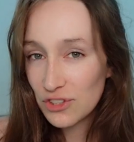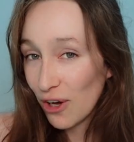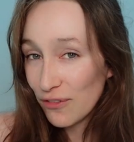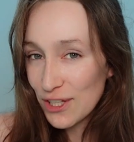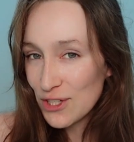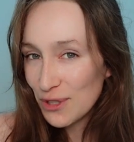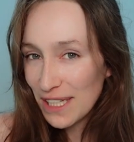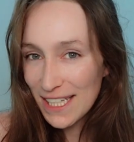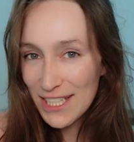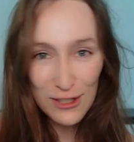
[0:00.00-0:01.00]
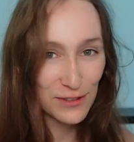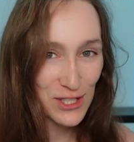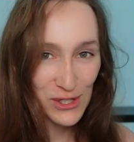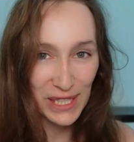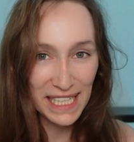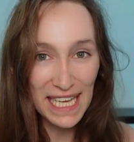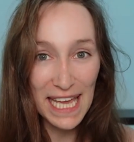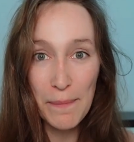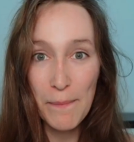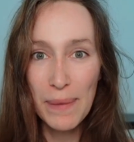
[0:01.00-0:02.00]
ciao fanciolini, ciao fancioline
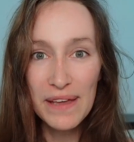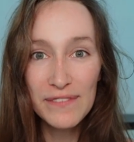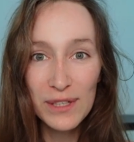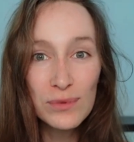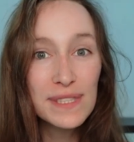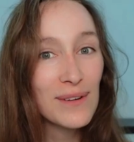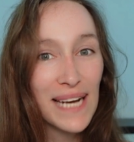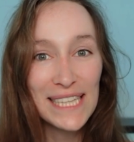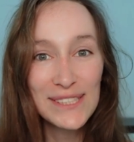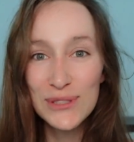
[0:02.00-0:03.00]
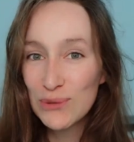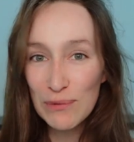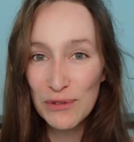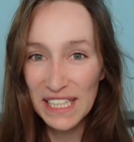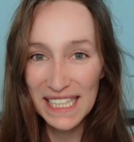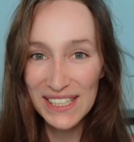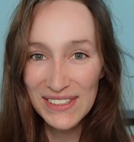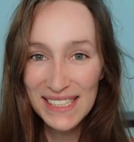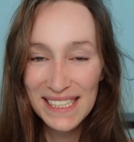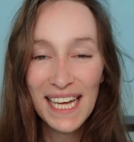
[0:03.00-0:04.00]
e benvenuti a un altro nuovo
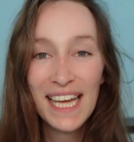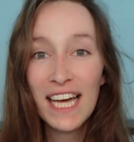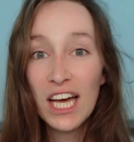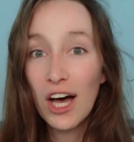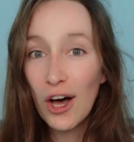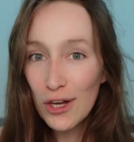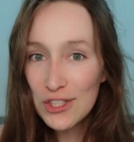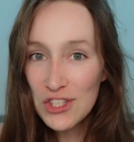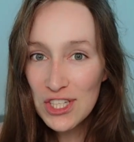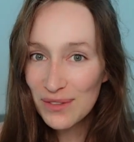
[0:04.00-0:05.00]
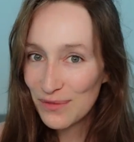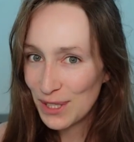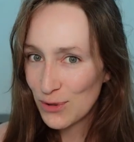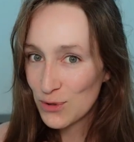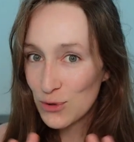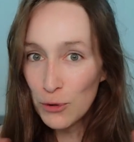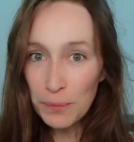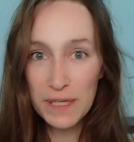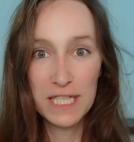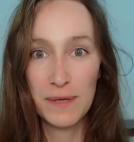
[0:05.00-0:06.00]
video. Oggi video
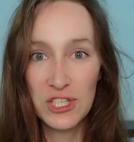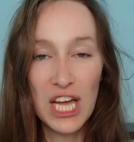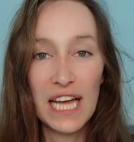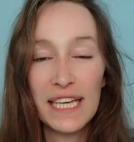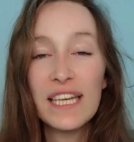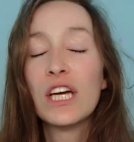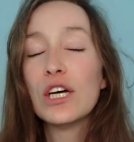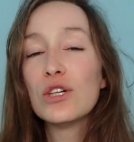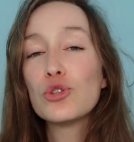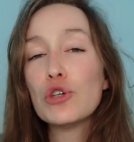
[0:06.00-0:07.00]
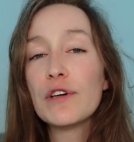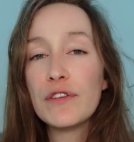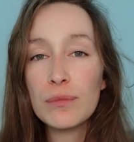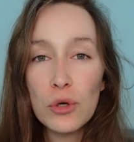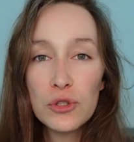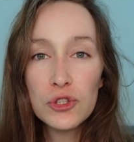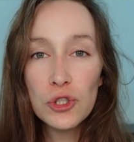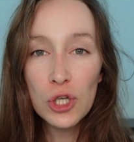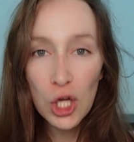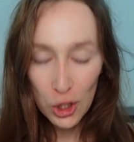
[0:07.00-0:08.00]
super speciale dove vi
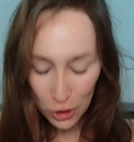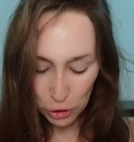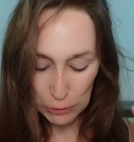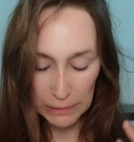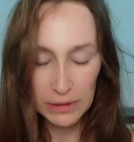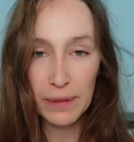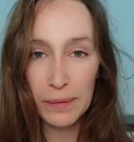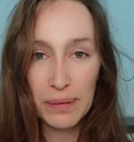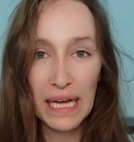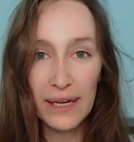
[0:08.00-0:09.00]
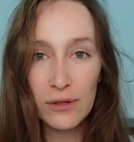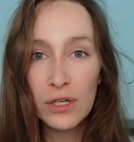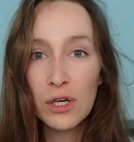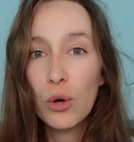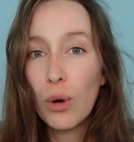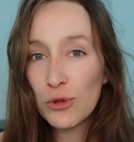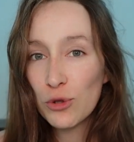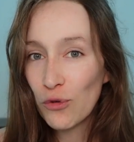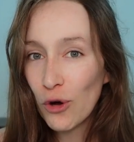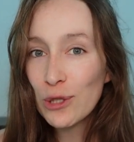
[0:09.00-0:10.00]
mostro come mi preparo
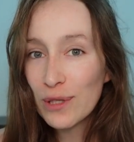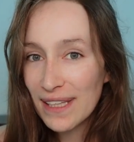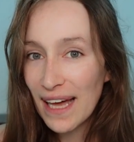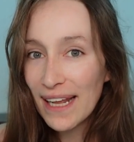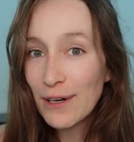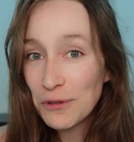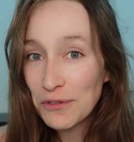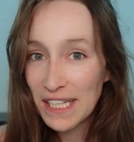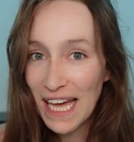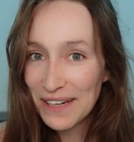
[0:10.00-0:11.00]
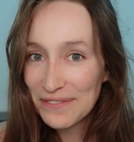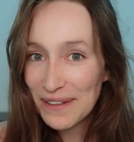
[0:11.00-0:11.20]
quando voglio andare a rovinare